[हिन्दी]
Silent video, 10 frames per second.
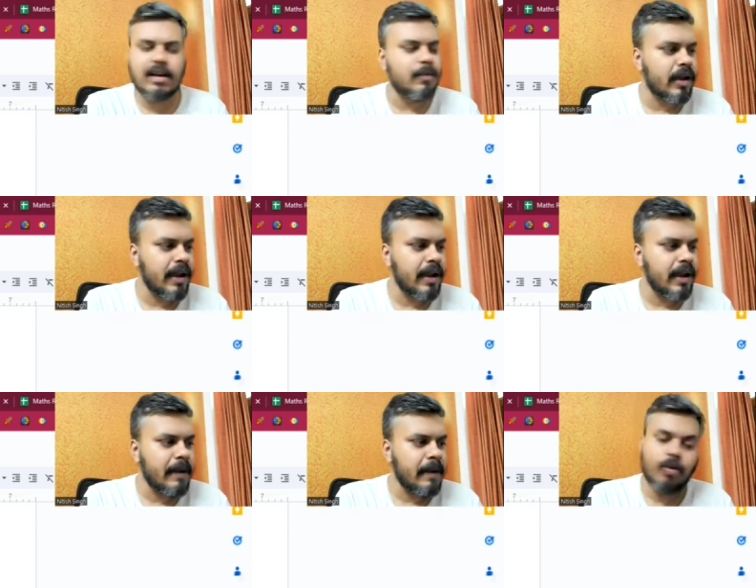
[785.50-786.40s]
का बुक है
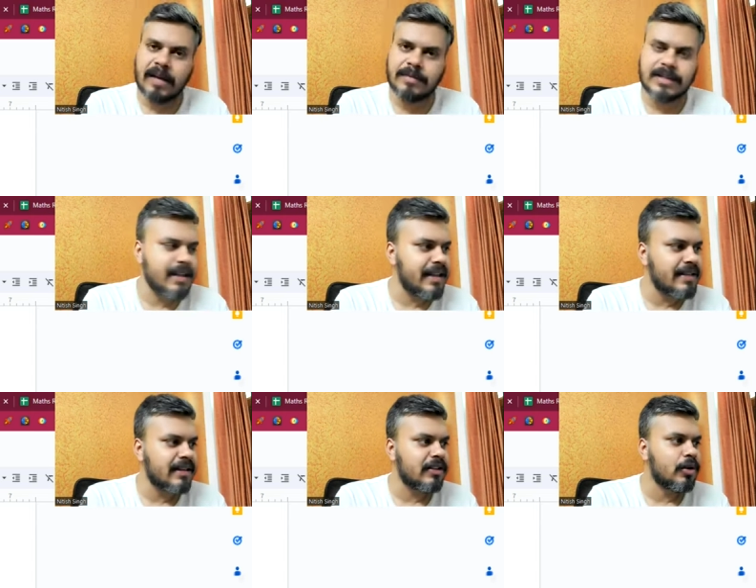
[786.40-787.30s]
वो भी आप जाके देख
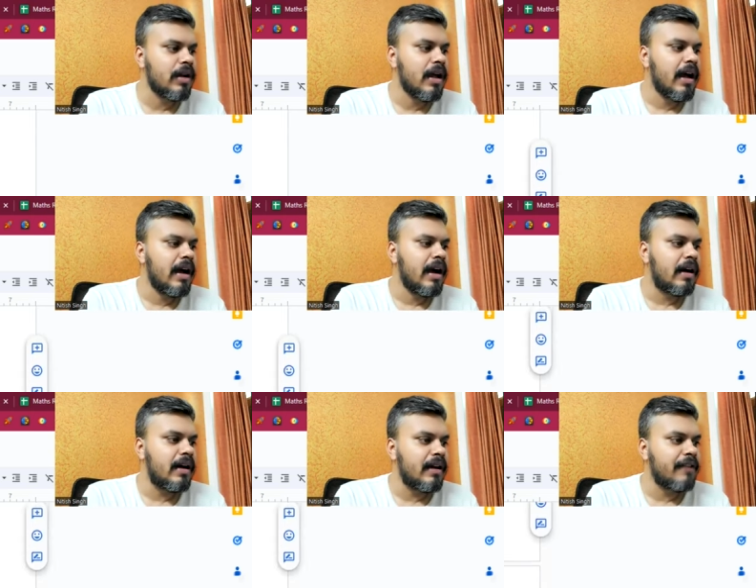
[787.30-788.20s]
सकते हो
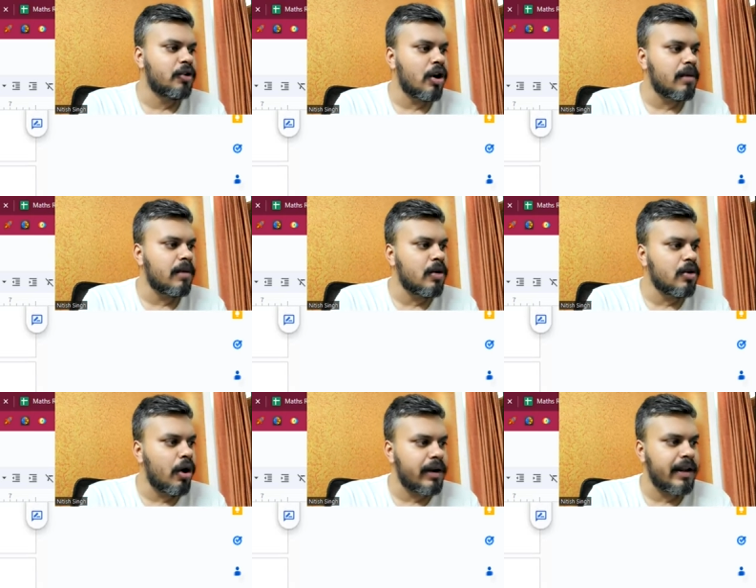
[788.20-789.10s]
इफ़ यू टॉक अबाउट
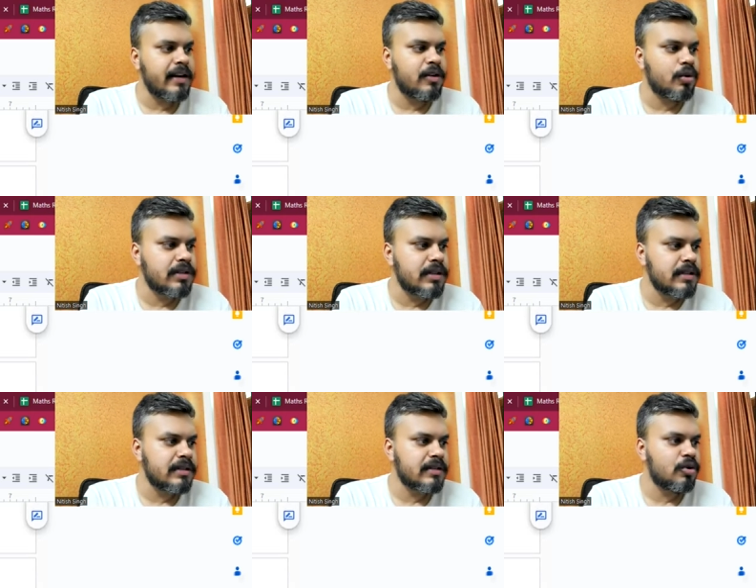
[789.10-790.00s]
ऑनलाइन
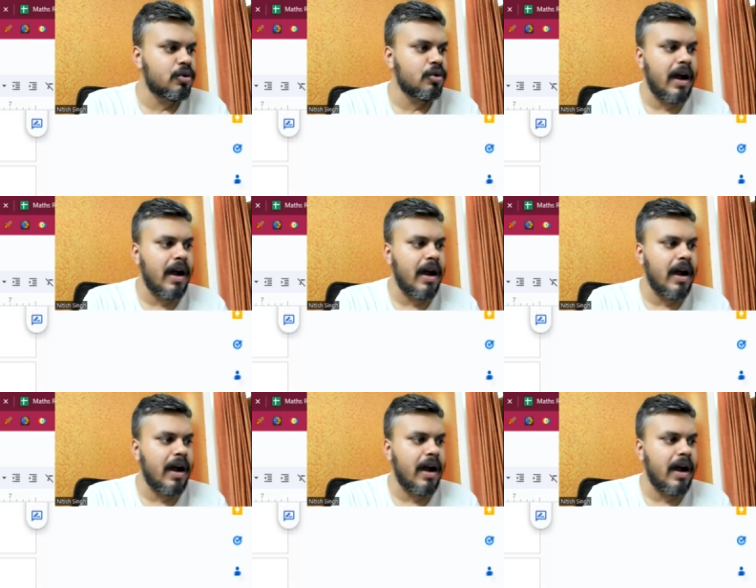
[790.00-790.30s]
कोर्सेज तो